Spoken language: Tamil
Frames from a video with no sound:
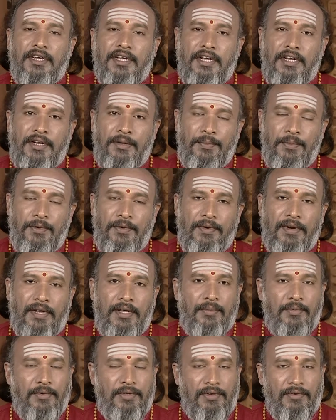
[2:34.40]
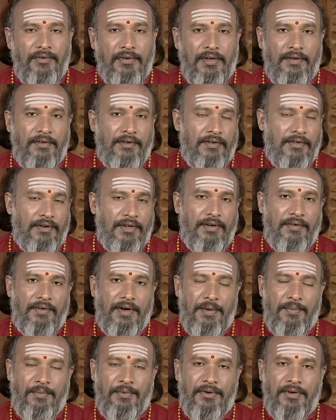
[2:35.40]
இடுப்பு வலி முதுகு வலி வருவதற்கு
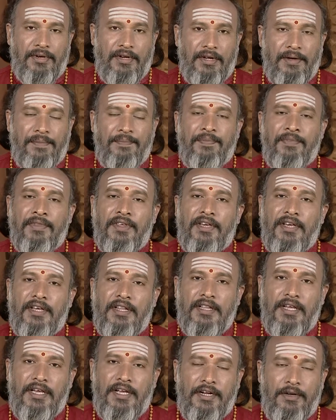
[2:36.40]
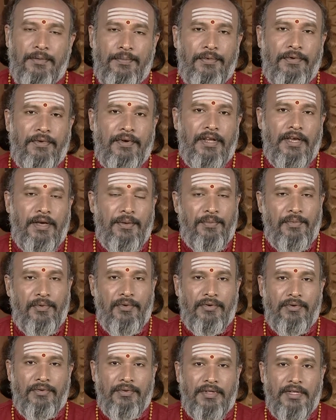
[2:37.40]
வாய்ப்புண்டு இந்த இடுப்பு வலியை
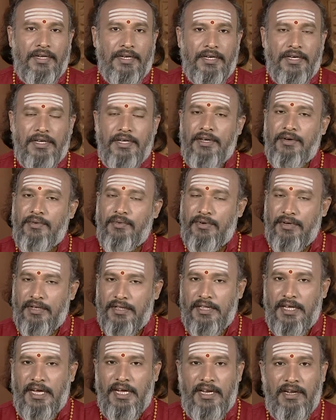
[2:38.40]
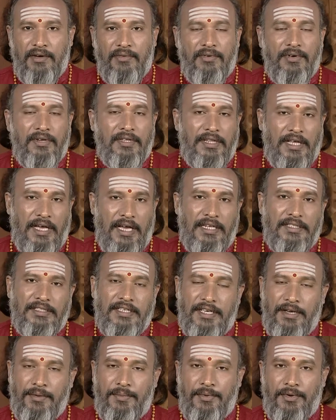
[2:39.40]
போக்குவதற்கு ஒரு தைலம் ஒன்று தயார்
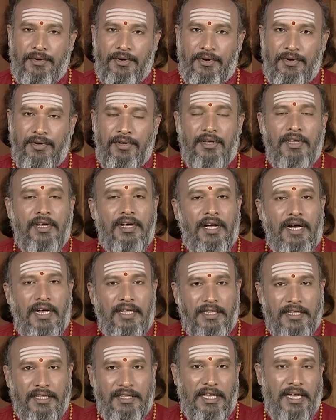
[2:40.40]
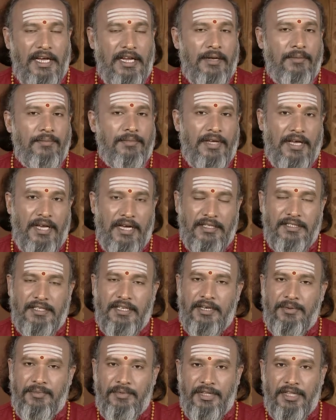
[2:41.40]
செய்ய போகிறோம் அந்த தைலம் தயார்
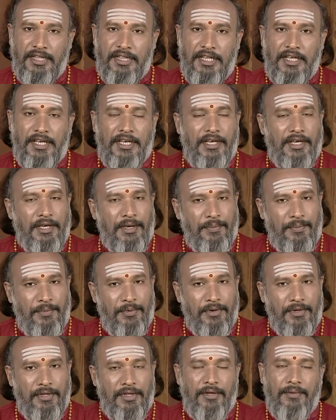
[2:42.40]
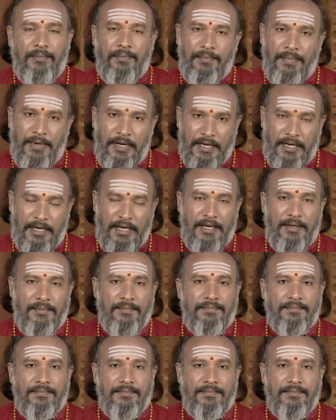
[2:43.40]
செய்யும் விதத்தை இப்பொழுது பார்க்கலாம்